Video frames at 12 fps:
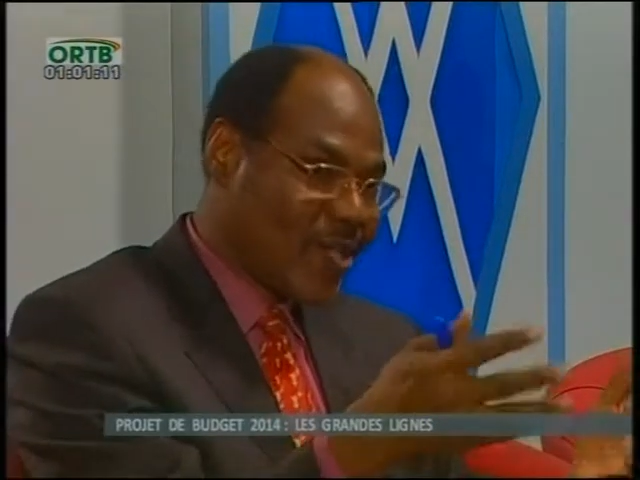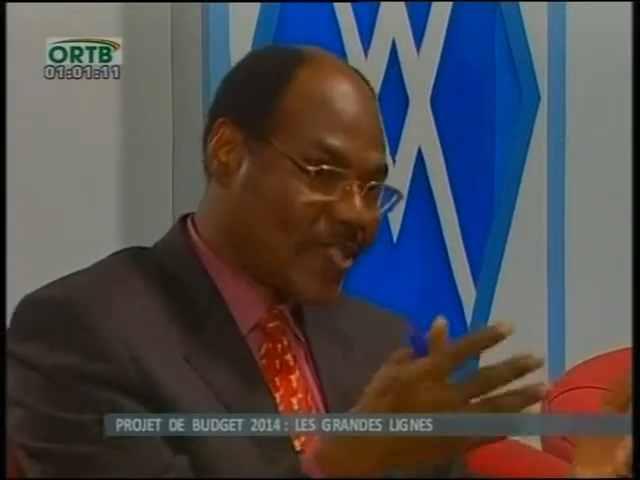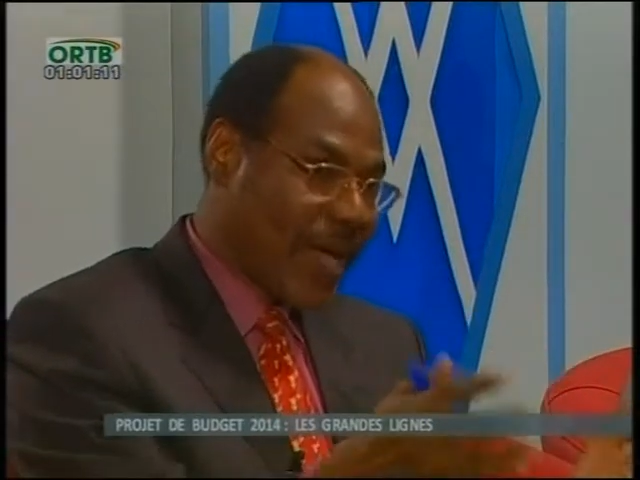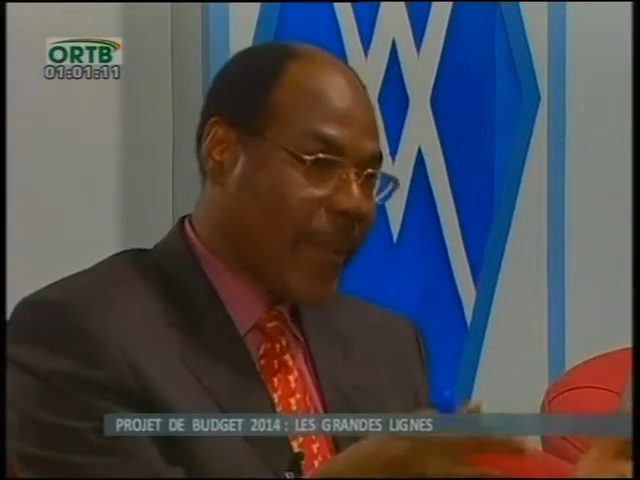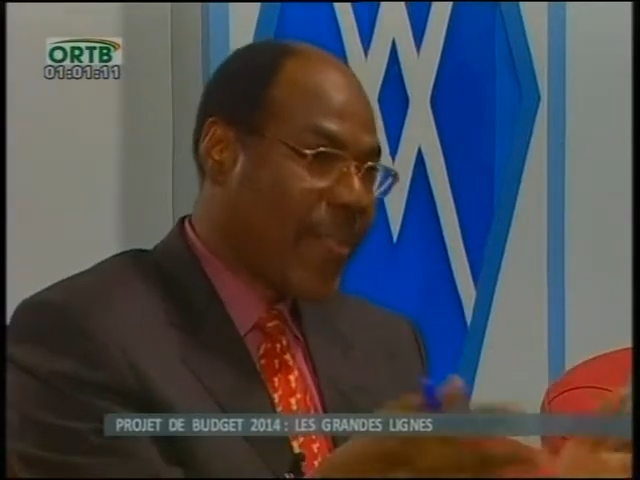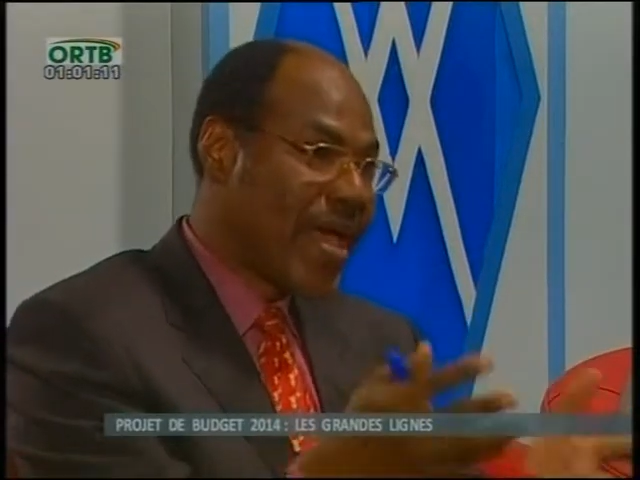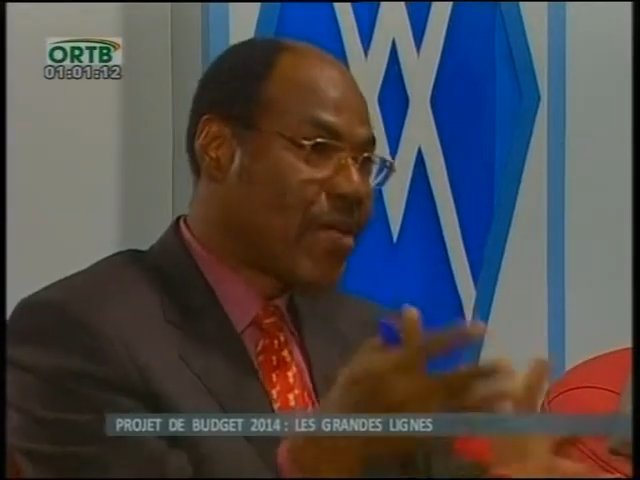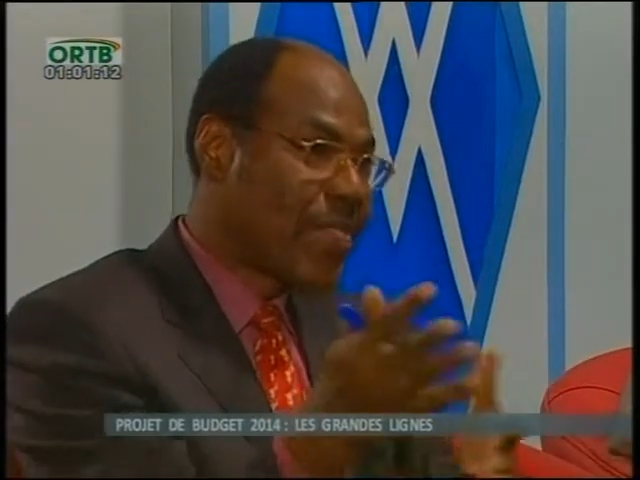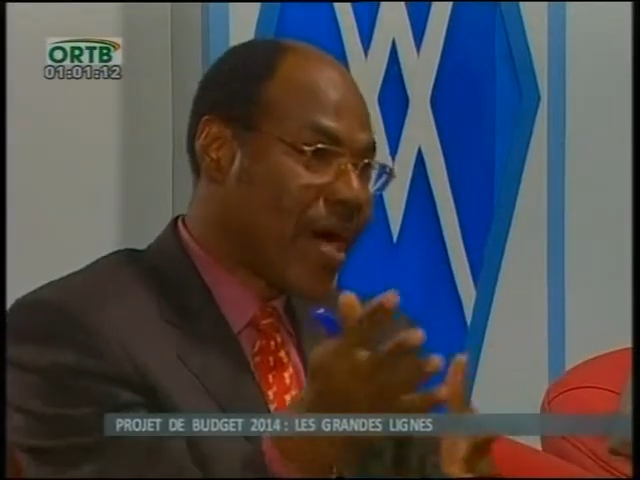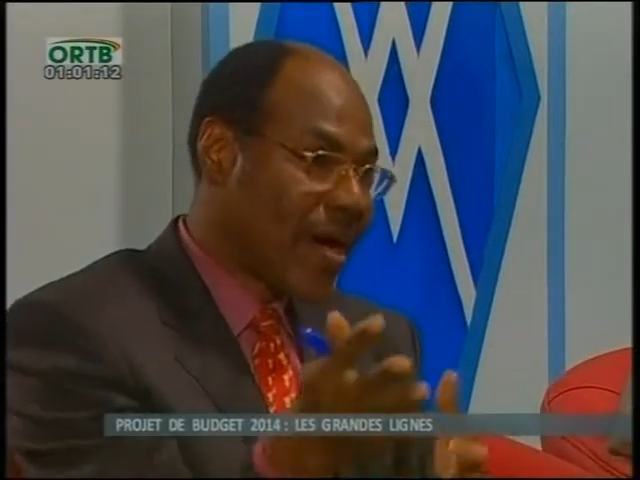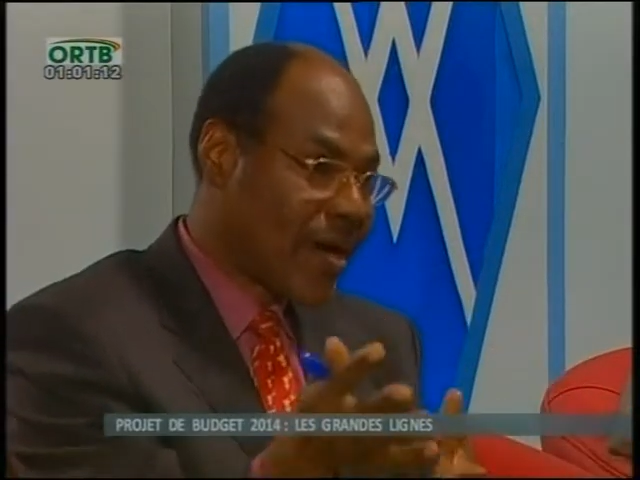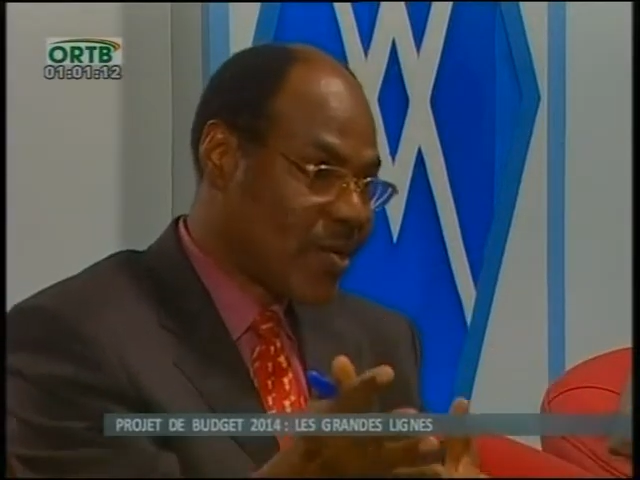sans
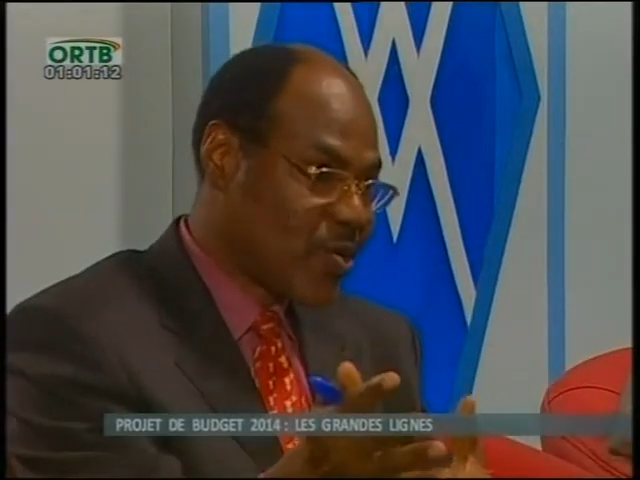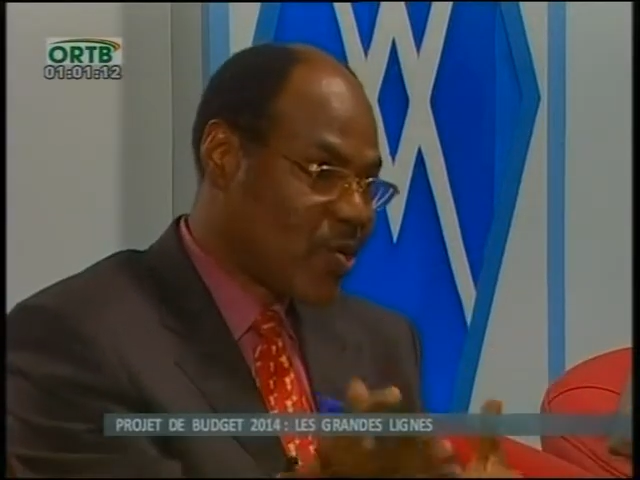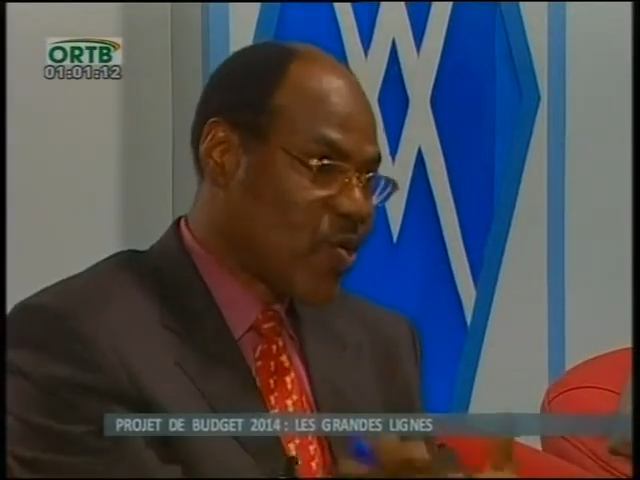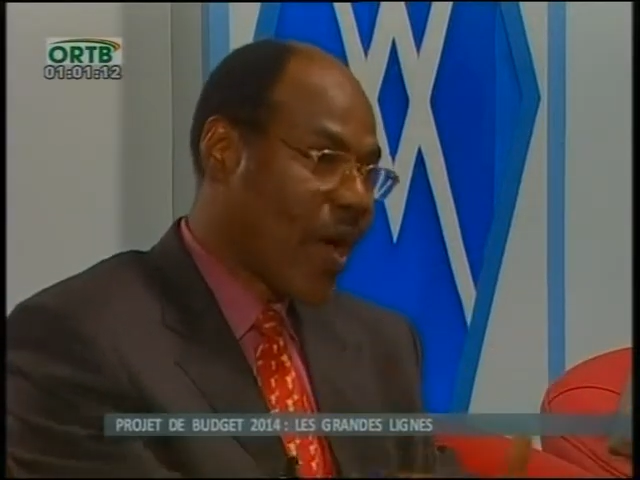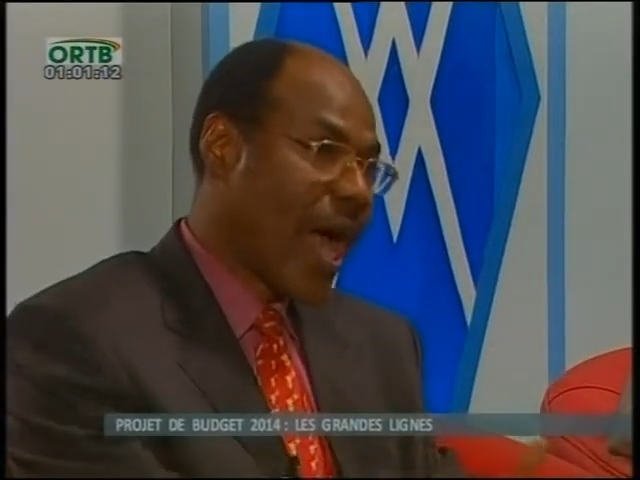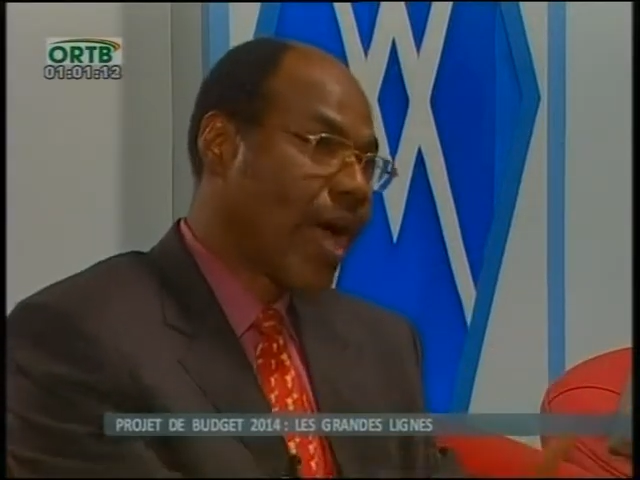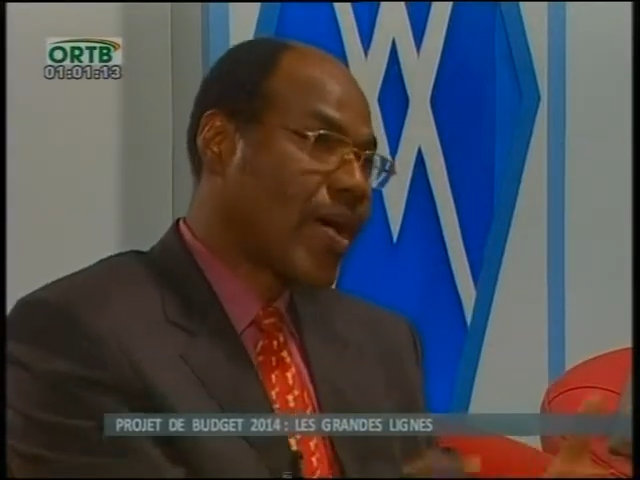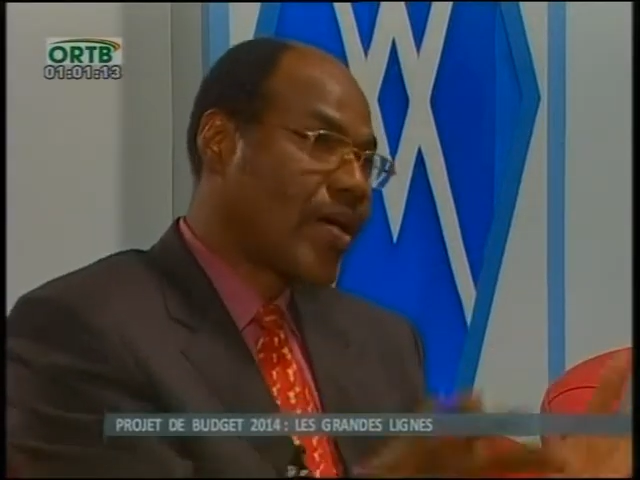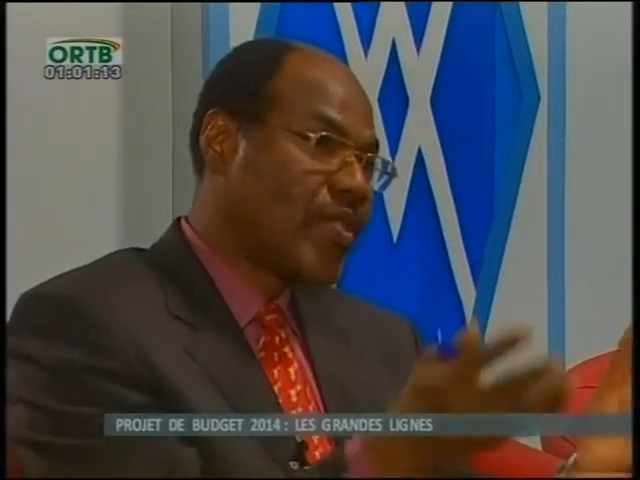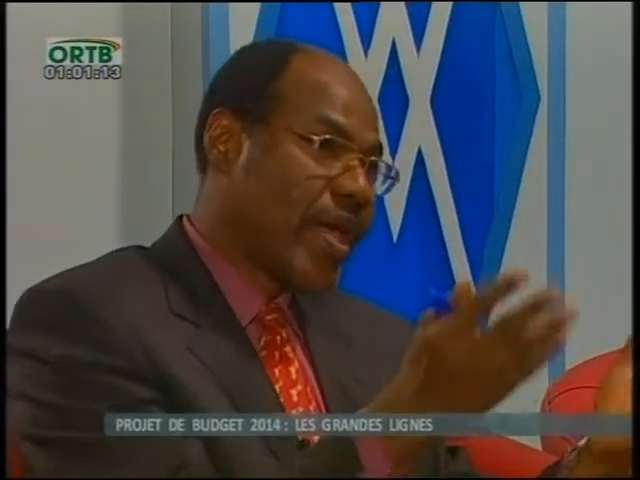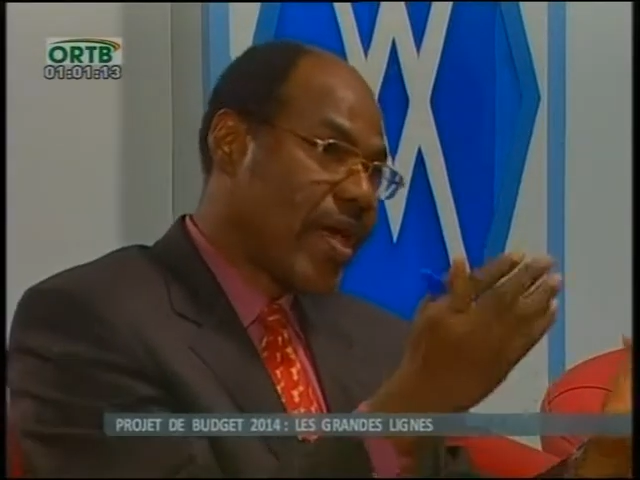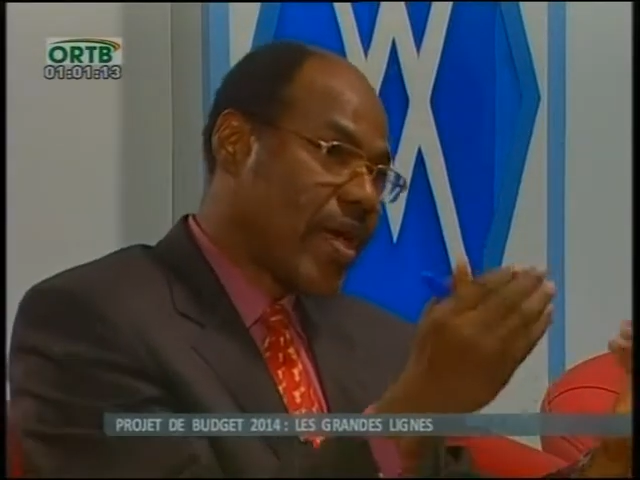paiement de droits
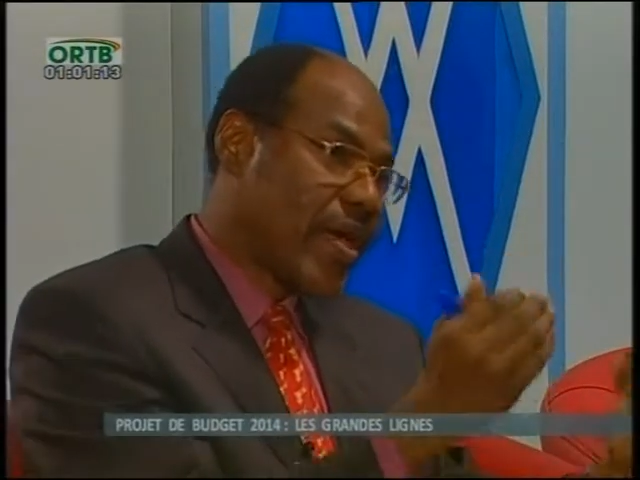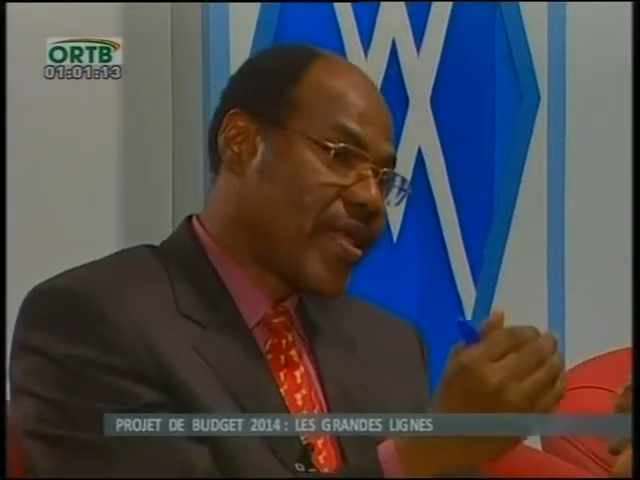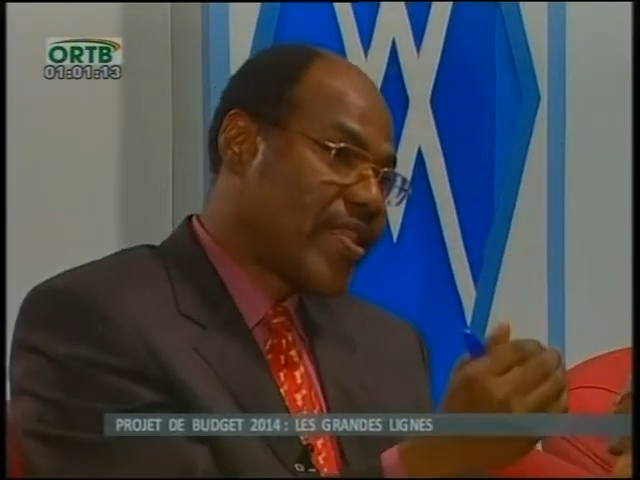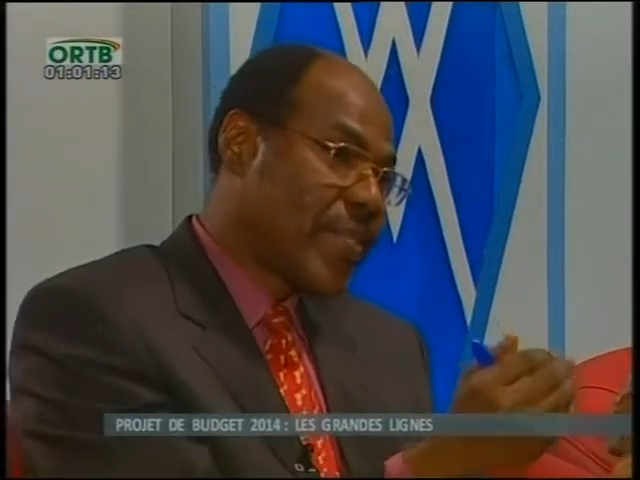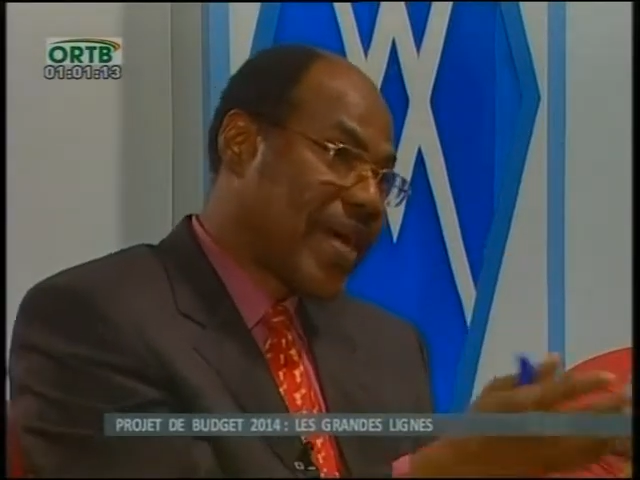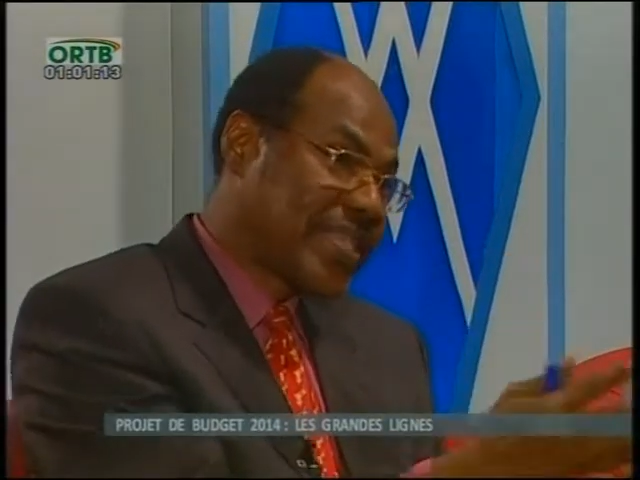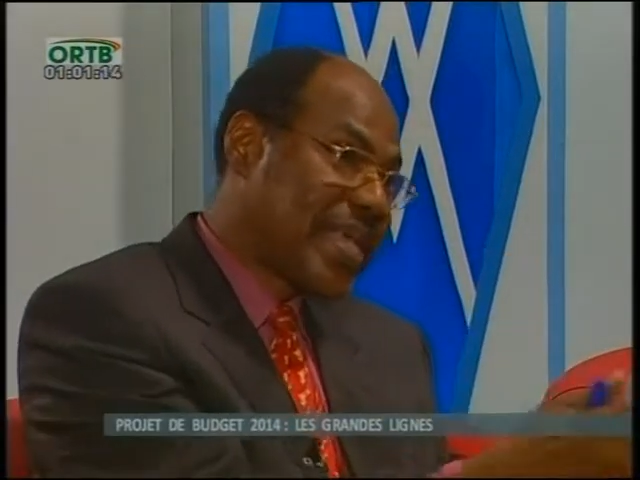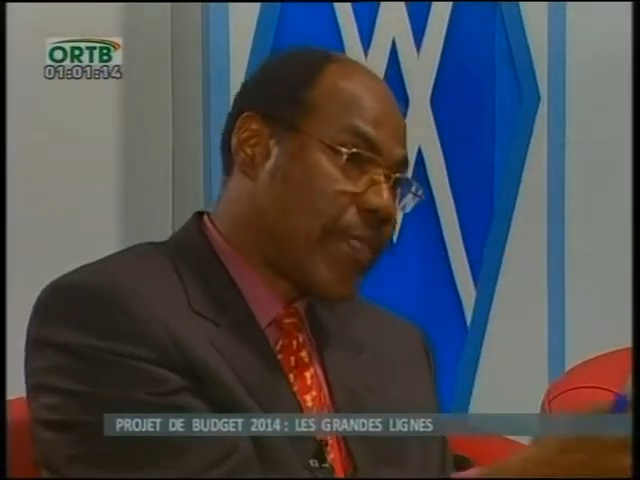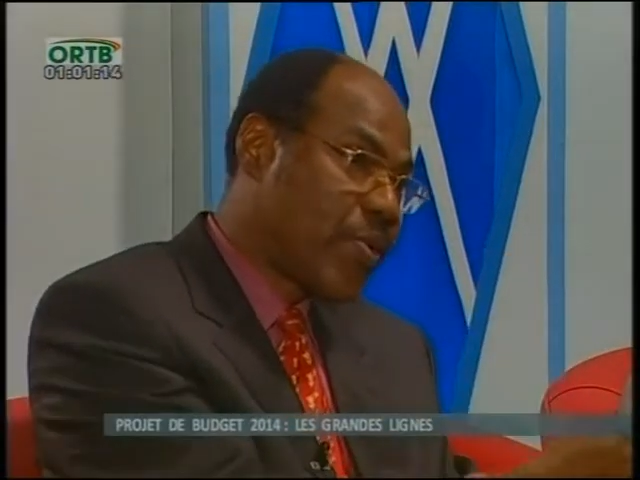des, matières